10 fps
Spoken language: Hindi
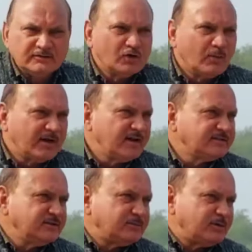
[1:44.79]
जो हमारे
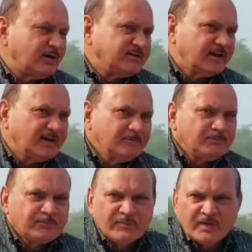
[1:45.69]
चीफ एडवाइज़र हैं
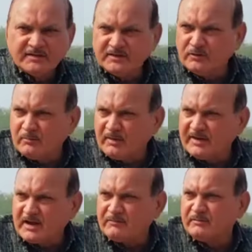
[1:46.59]
जिन्होंने हमारी
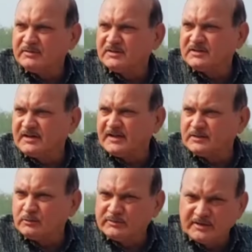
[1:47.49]
काफ़ी मदद करी है
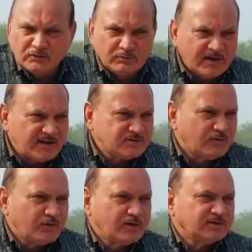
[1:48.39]
तो ये उसमें गेस्ट
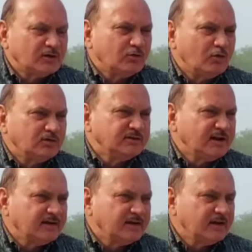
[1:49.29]
ऑफ ऑनर तरुण गोल जी
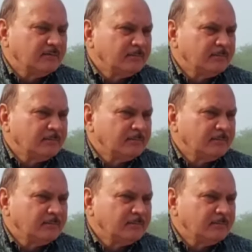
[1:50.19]
रहेंगे